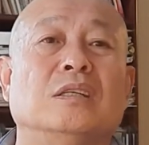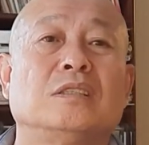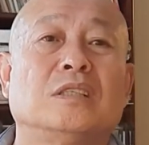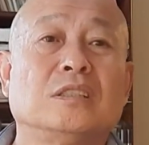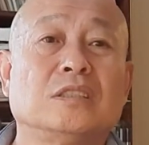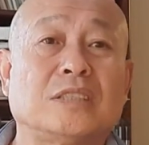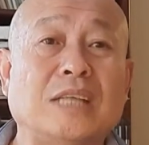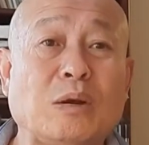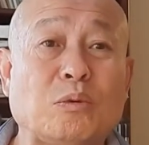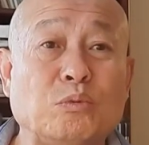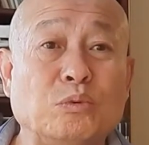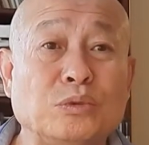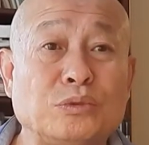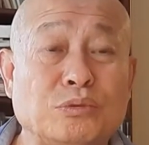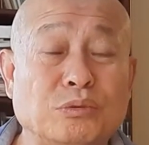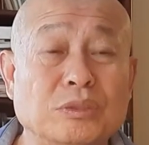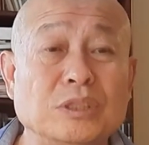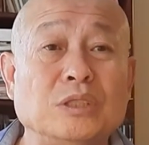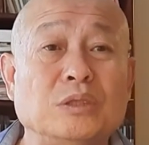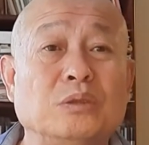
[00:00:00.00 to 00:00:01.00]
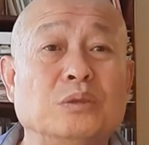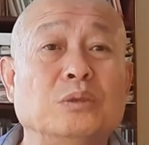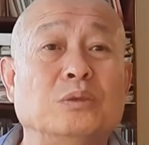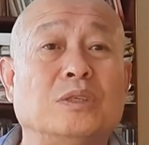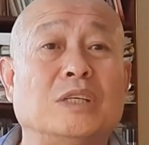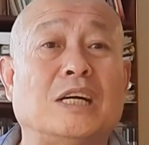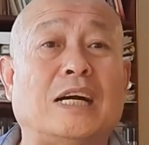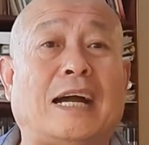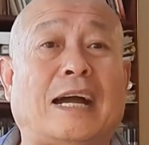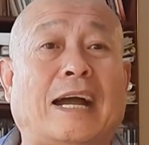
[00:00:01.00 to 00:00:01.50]
这是在古书里都
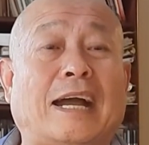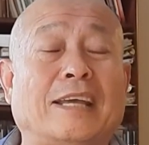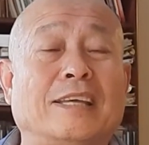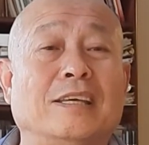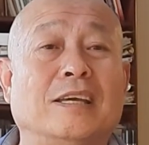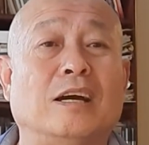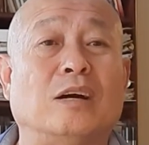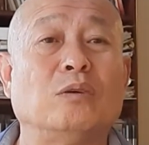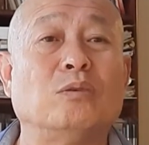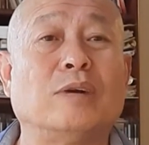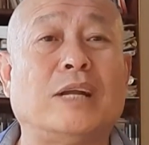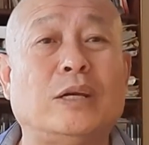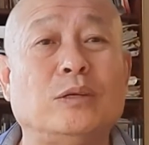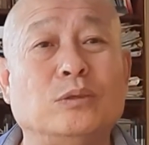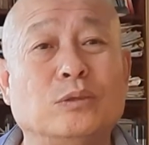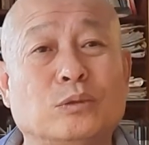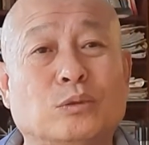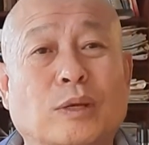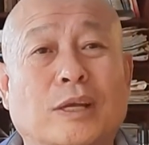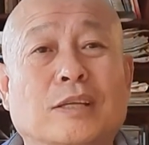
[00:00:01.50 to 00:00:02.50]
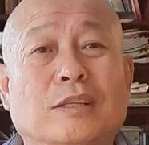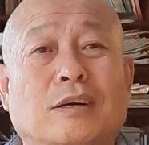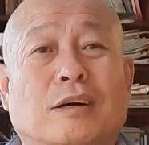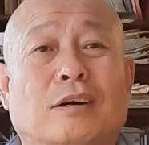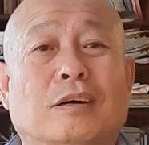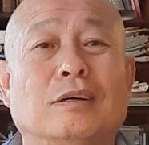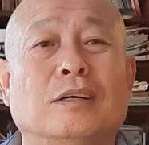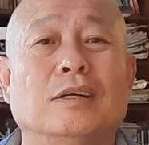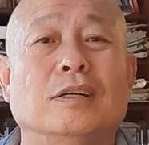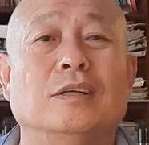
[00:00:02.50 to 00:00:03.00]
有这个含义，后来又推
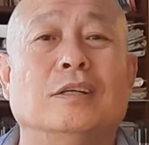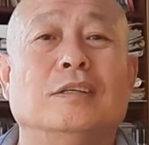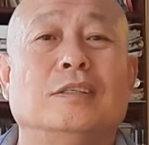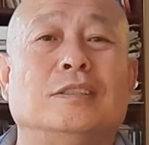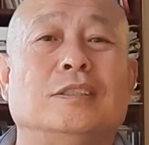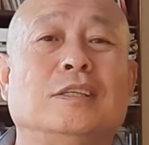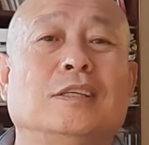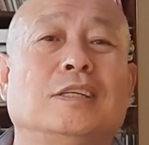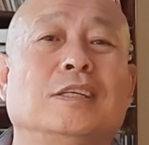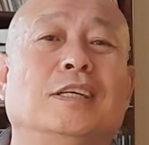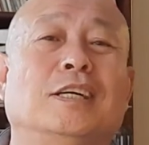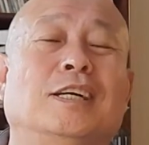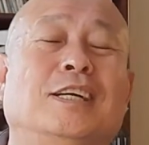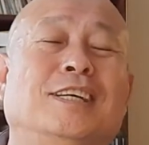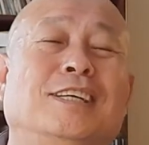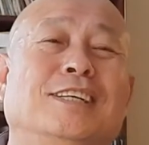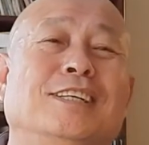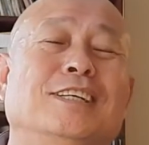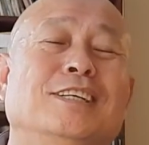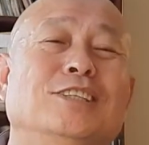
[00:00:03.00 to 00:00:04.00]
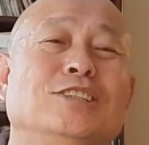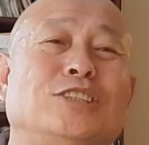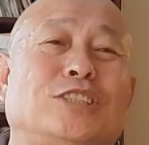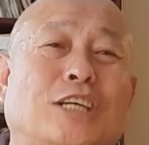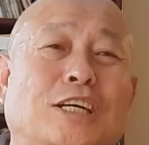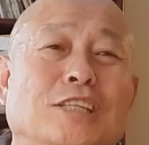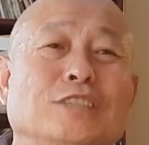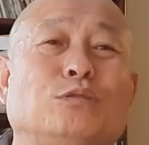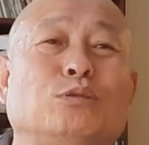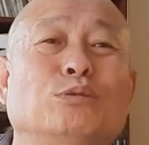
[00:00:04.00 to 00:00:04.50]
到这个
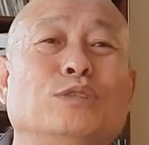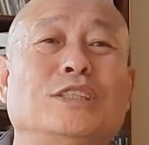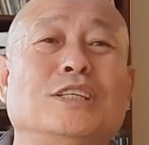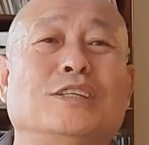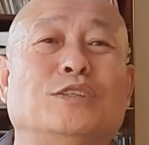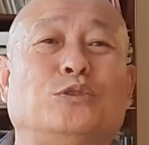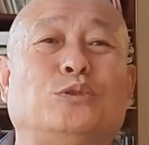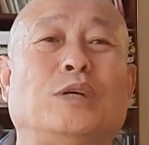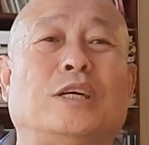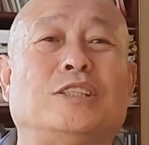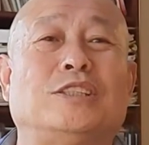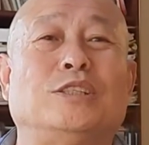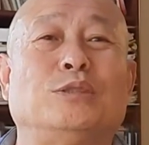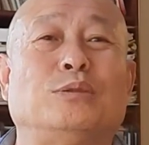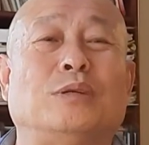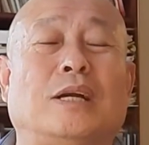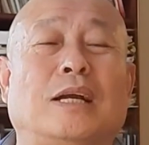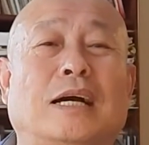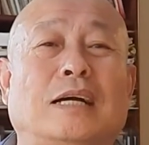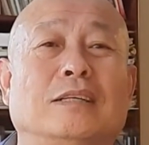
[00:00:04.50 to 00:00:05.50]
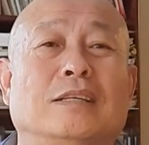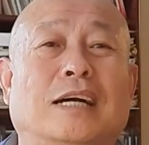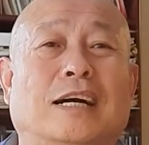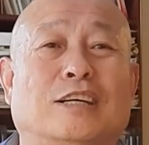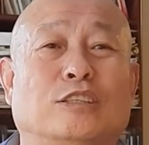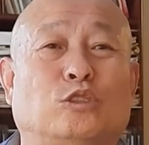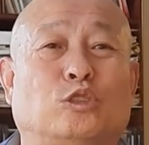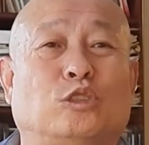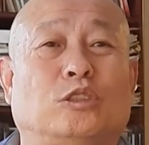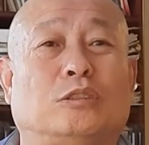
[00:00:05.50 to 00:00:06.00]
折足这个“靴”字去了
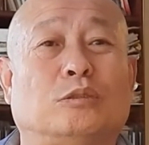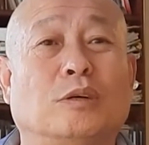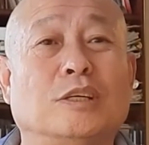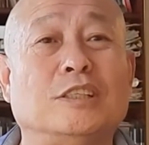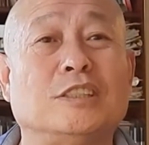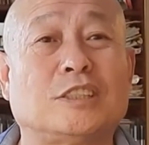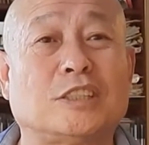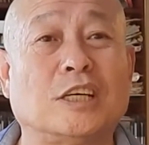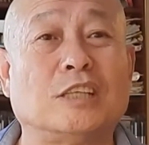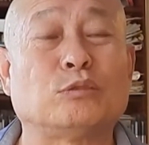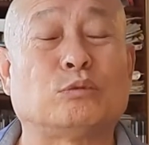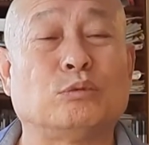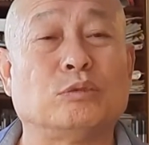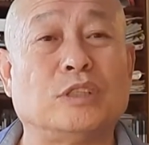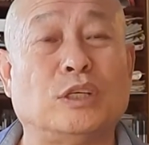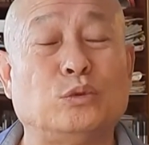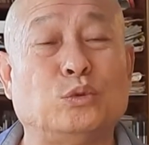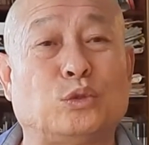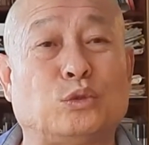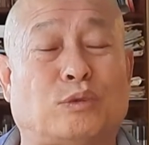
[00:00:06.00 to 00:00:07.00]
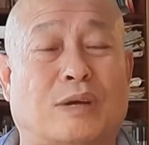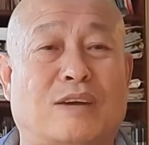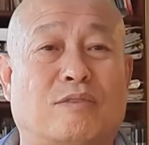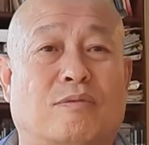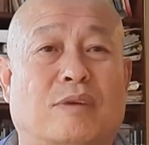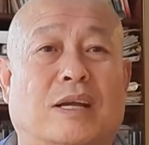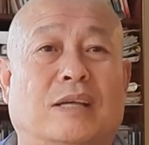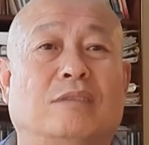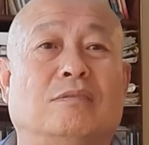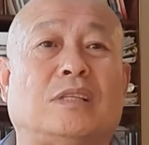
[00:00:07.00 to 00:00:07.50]
啊，所以折足呢又旋
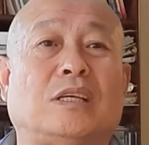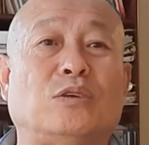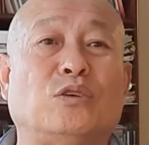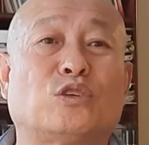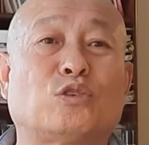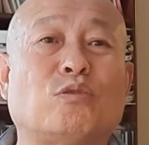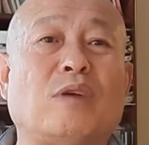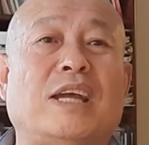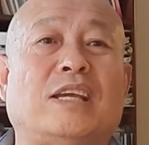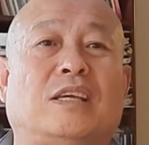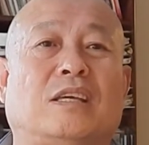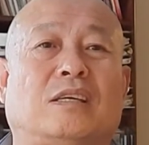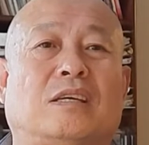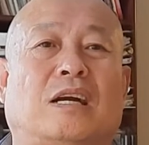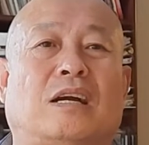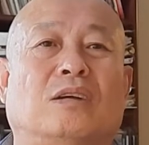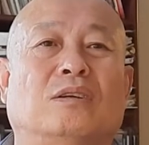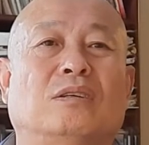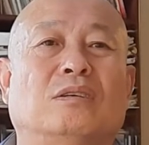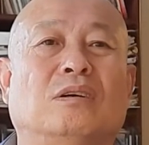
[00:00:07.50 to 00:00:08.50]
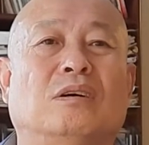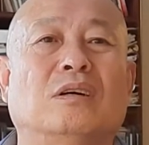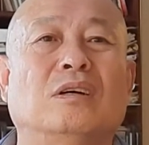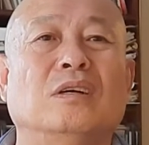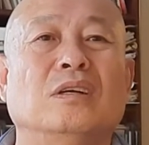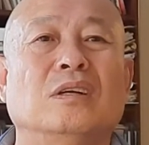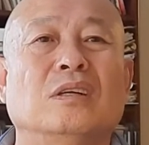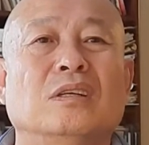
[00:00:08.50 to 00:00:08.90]
转，因为它要转一下，要。